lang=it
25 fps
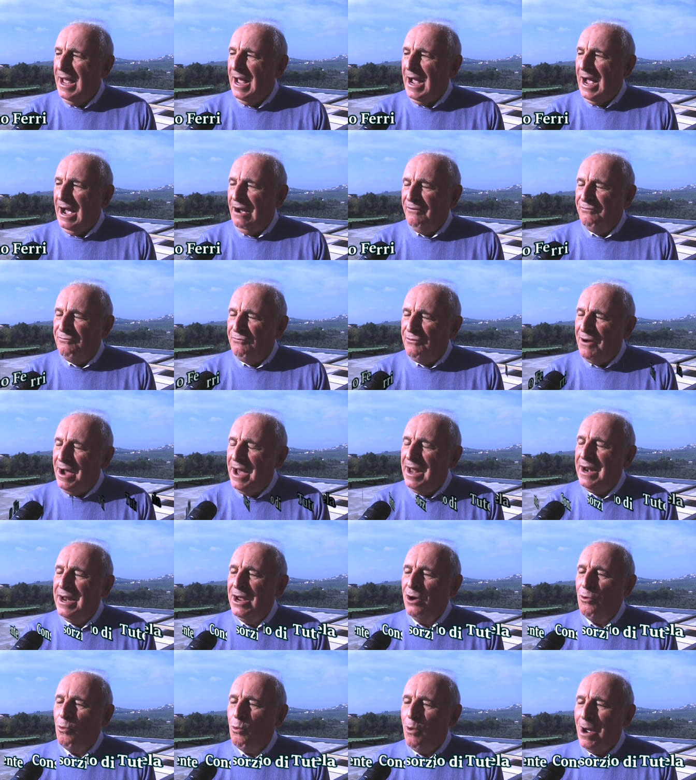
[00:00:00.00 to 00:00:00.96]
a
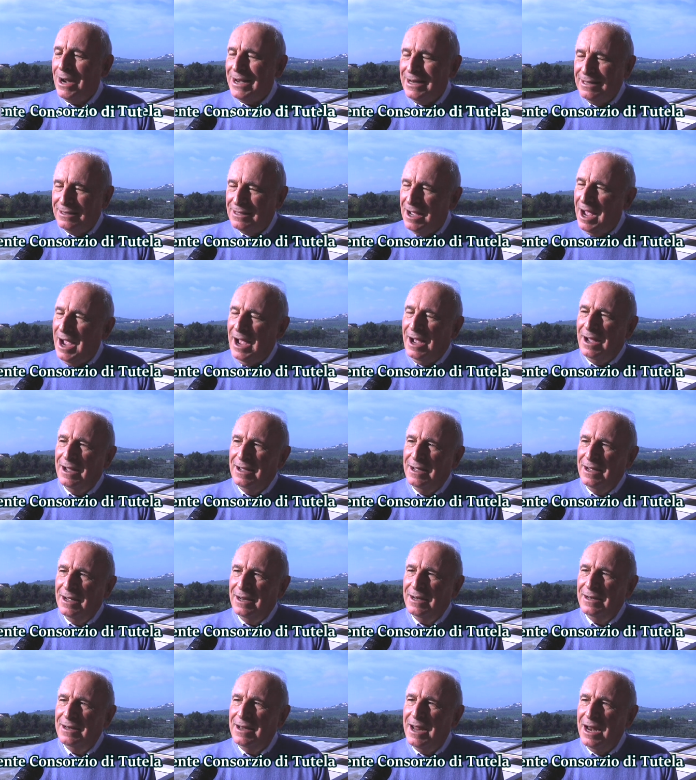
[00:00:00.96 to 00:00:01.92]
fare qualità
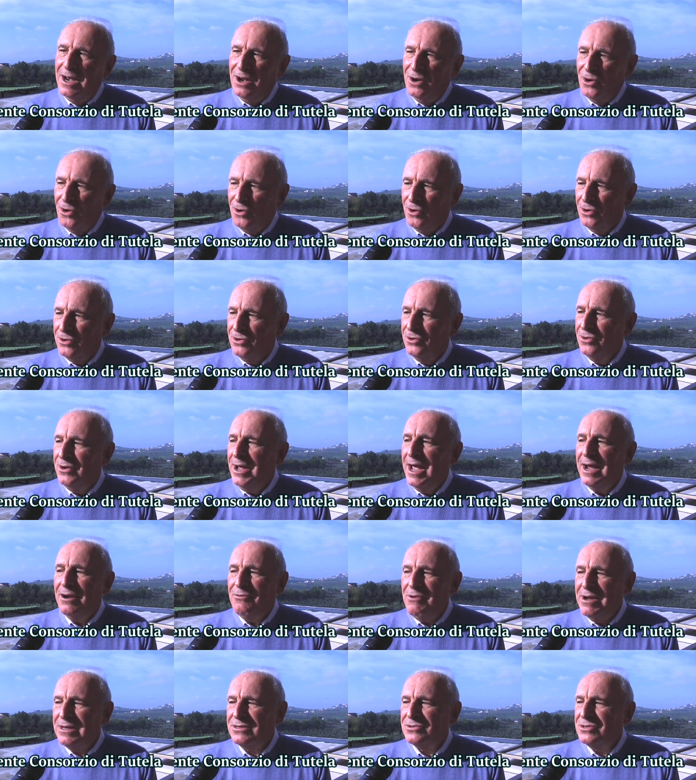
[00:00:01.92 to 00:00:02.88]
dell'olio
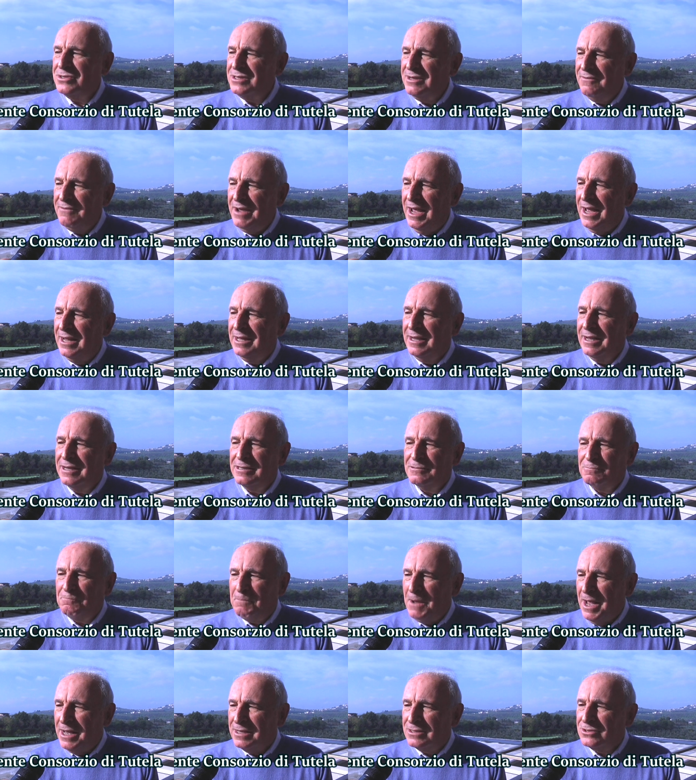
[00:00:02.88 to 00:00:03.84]
e questo si vede
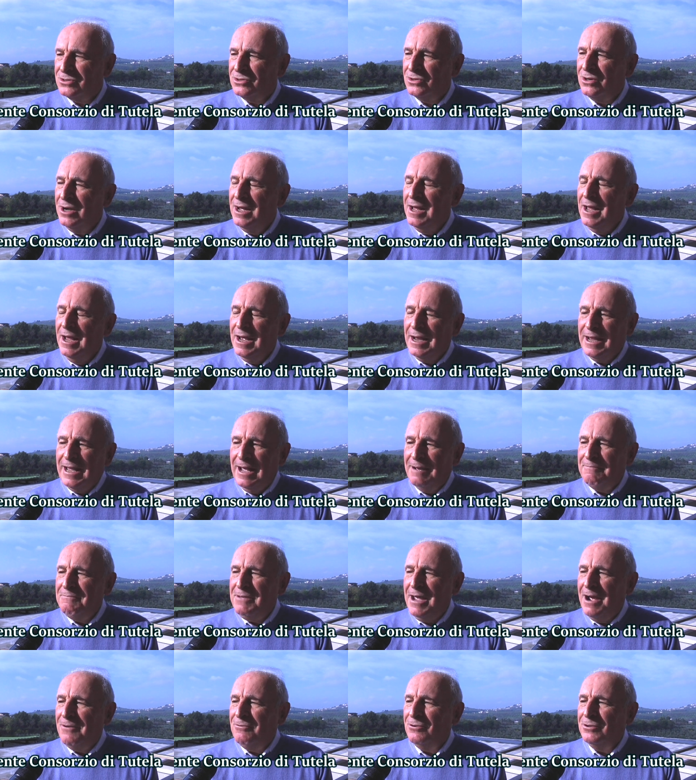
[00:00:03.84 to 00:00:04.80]
spesso che
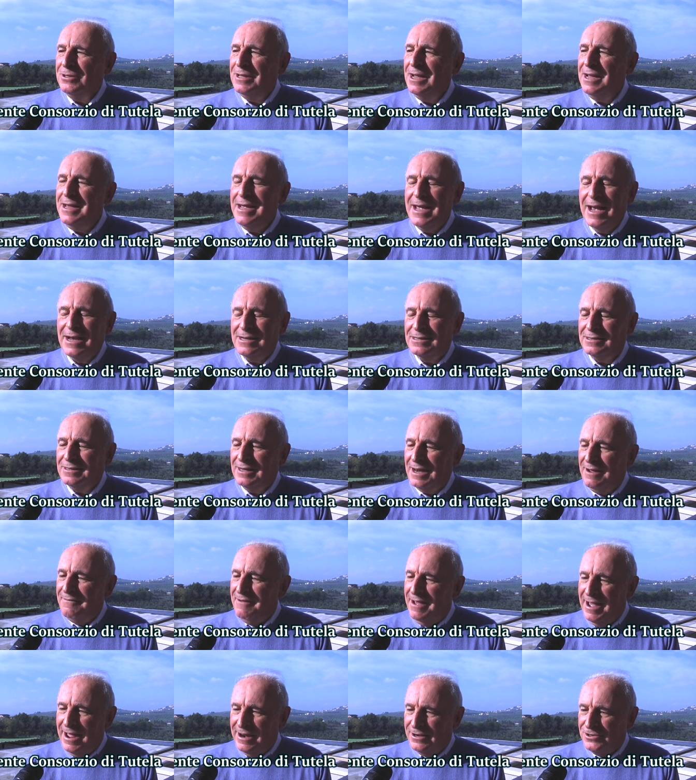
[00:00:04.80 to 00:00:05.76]
abbiamo degli
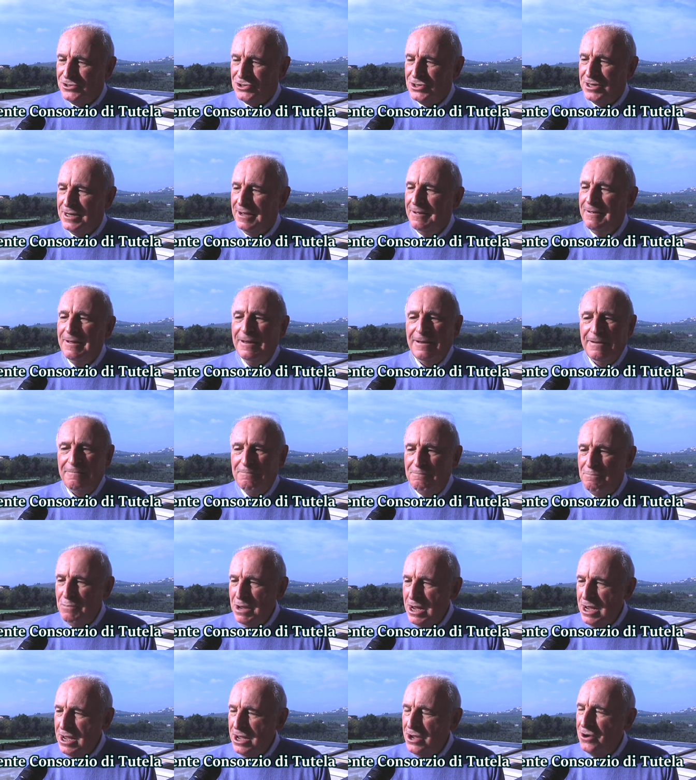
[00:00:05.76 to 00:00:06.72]
extravergini
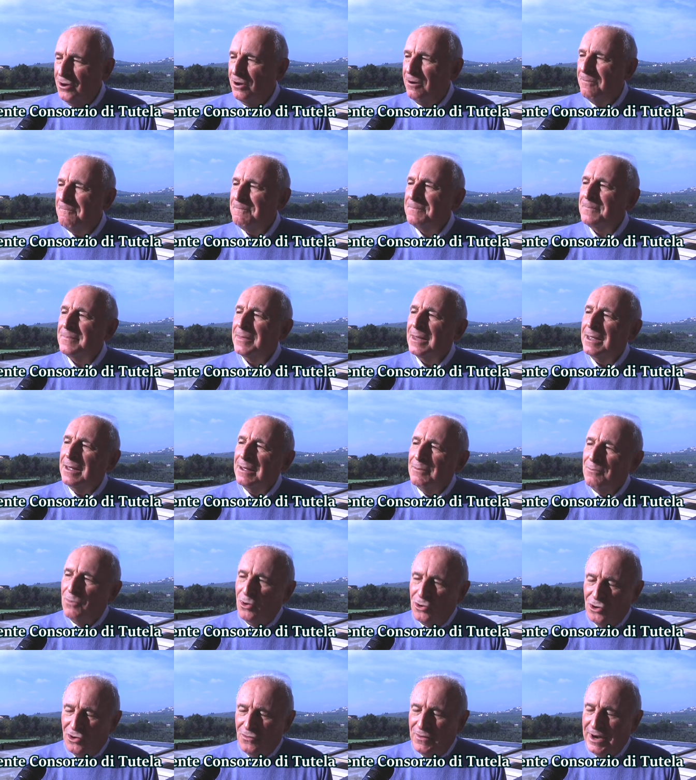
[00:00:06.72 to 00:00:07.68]
bio,
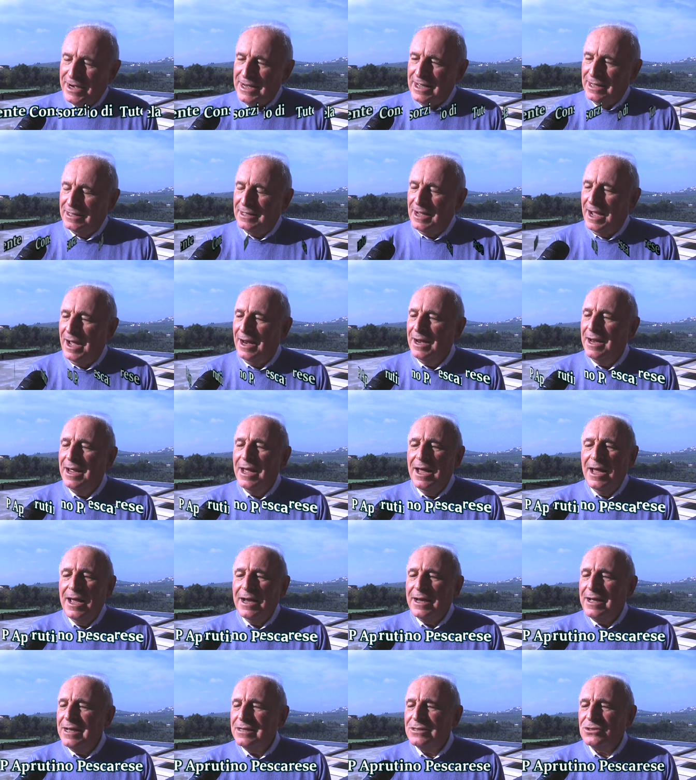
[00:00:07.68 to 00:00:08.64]
monovarietali
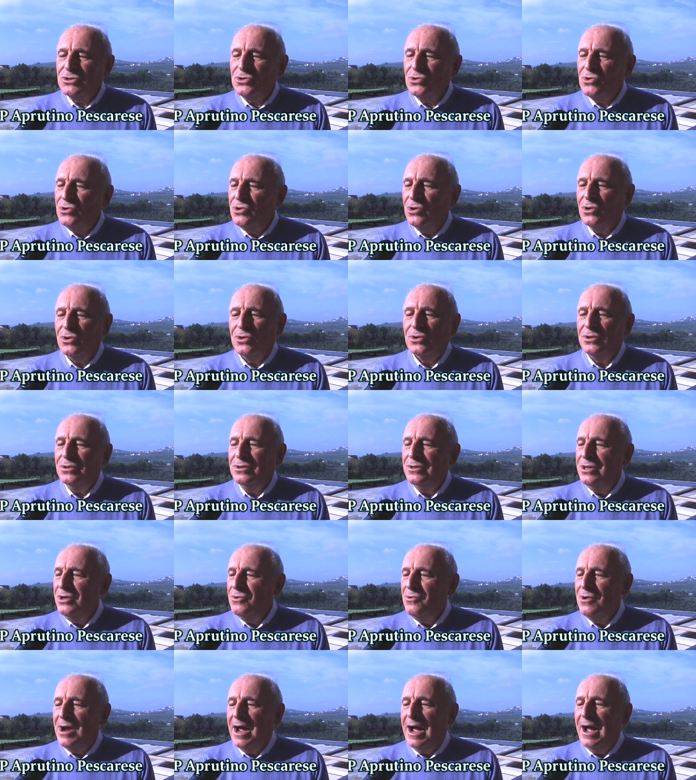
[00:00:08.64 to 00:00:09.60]
che sono
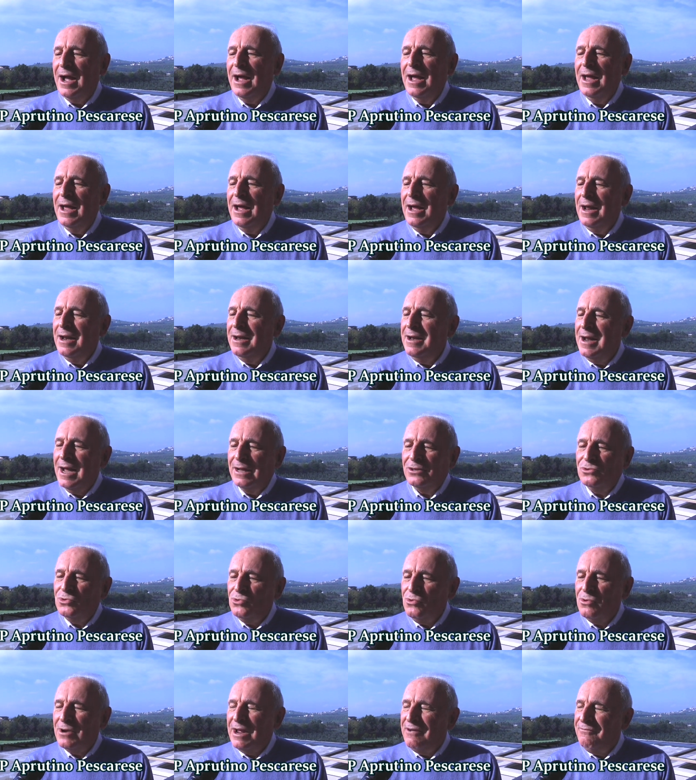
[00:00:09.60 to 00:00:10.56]
di una
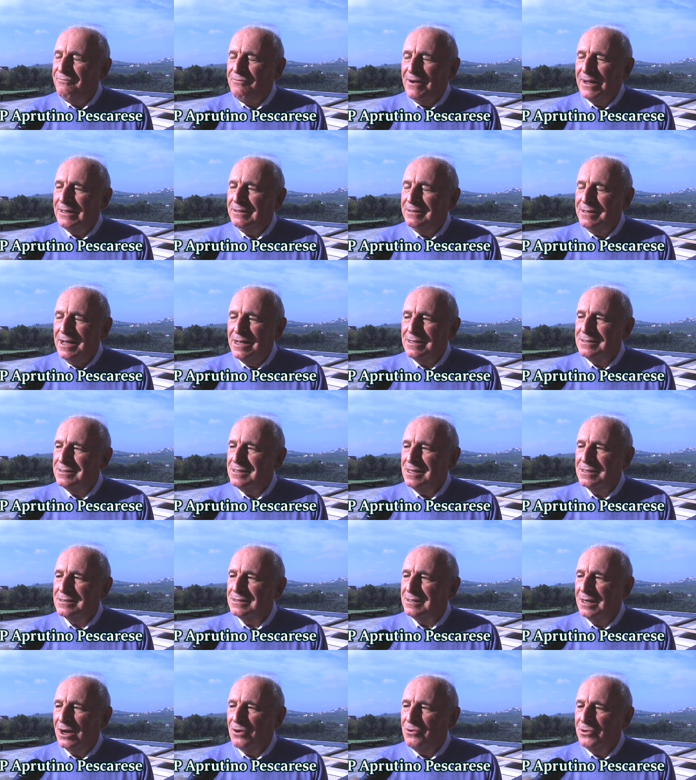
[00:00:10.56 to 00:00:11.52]
natura e fattezza
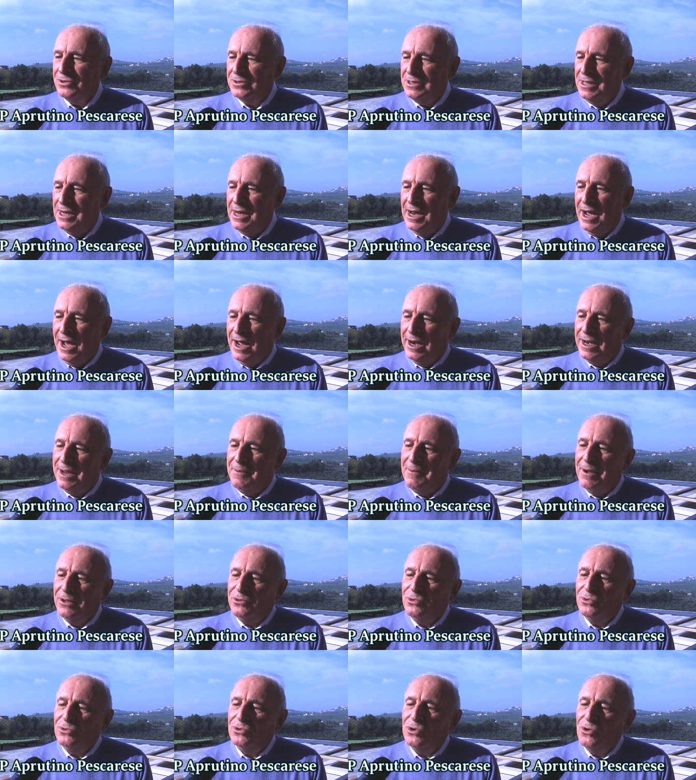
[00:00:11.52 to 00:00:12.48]
straordinaria,
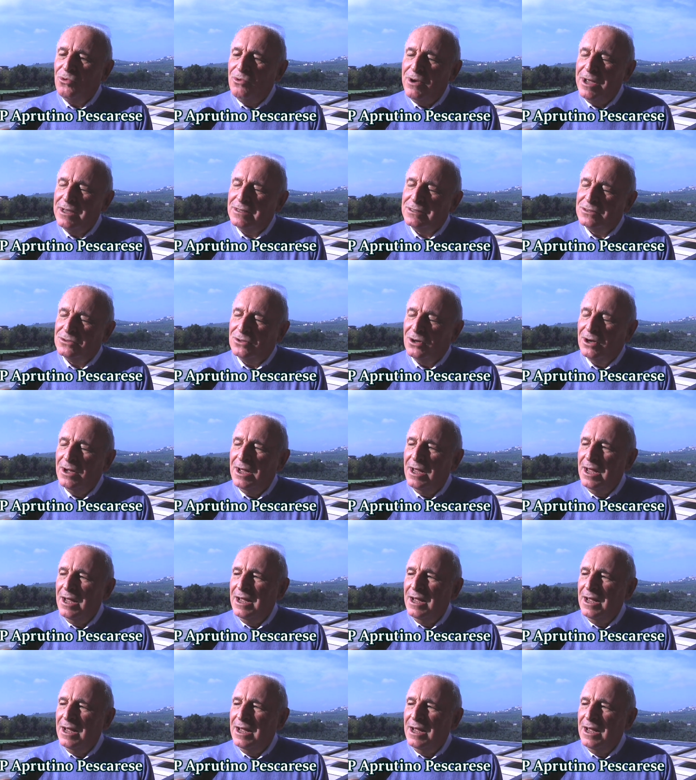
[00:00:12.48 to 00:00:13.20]
ma tutto questo